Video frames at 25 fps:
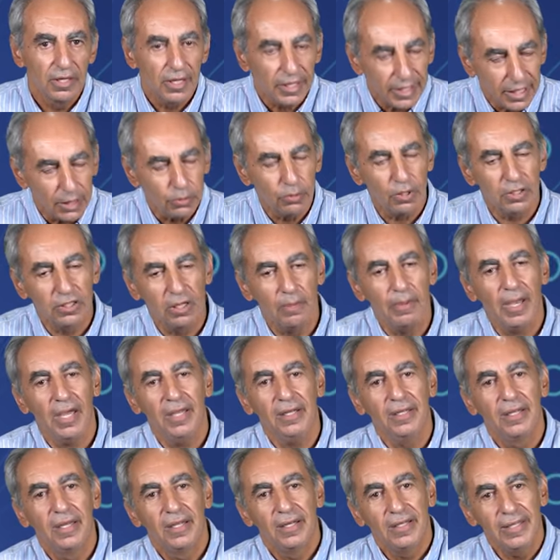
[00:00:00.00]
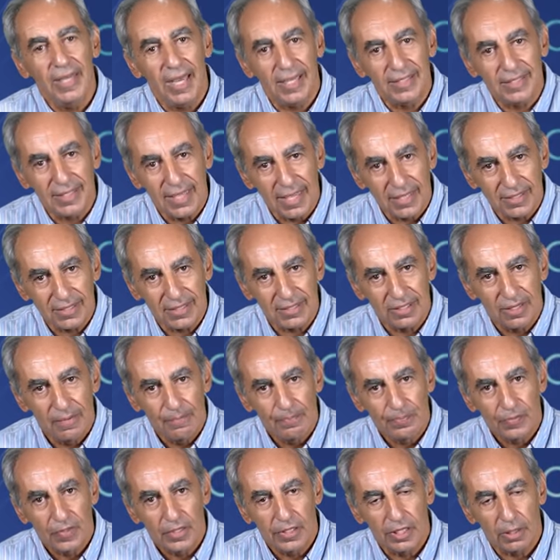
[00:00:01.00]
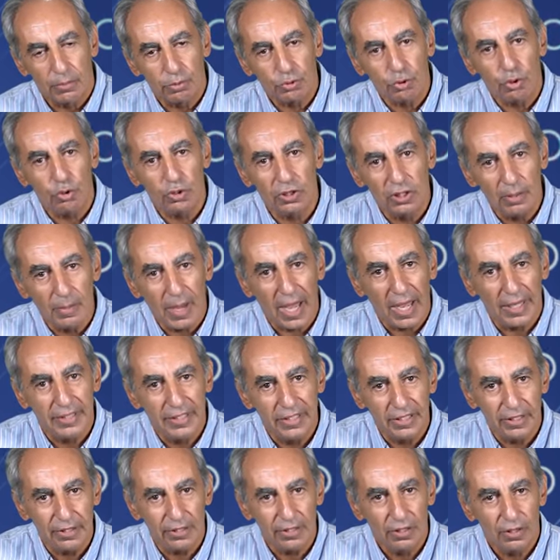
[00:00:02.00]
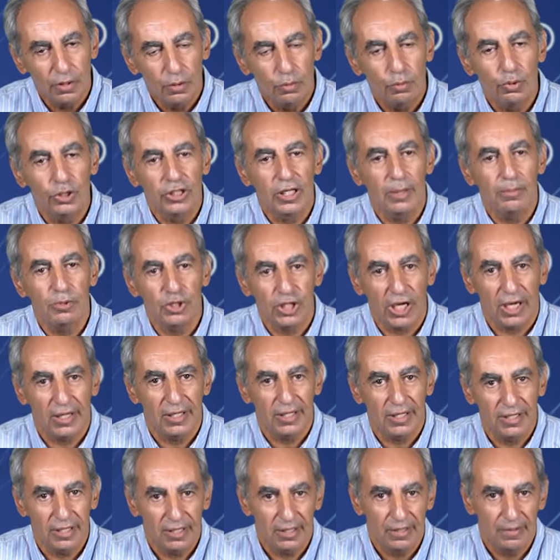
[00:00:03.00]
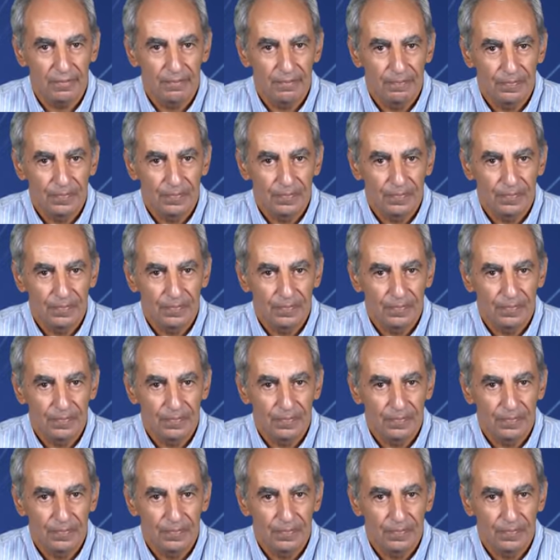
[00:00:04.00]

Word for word: الجدول طبعا ليه اساس انك بتحط معايير وتمشي عليها